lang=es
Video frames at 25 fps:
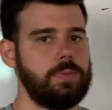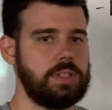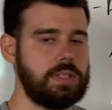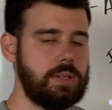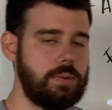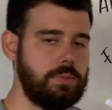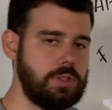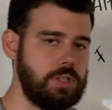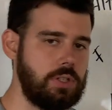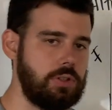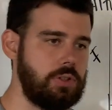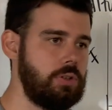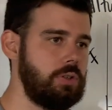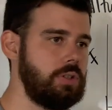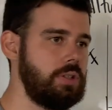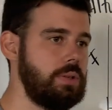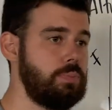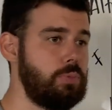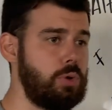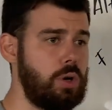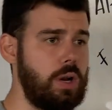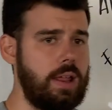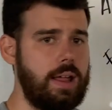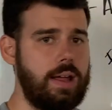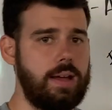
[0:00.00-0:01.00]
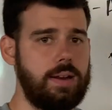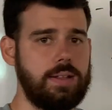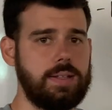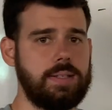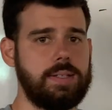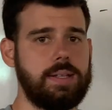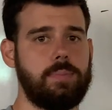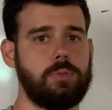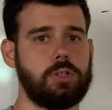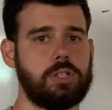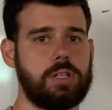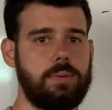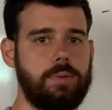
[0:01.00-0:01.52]
Estamos dentro de temporada,
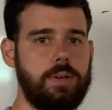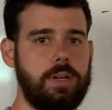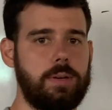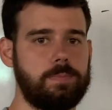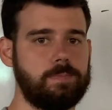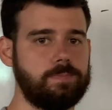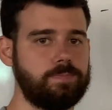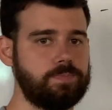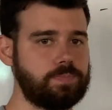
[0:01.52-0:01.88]
necesitamos saber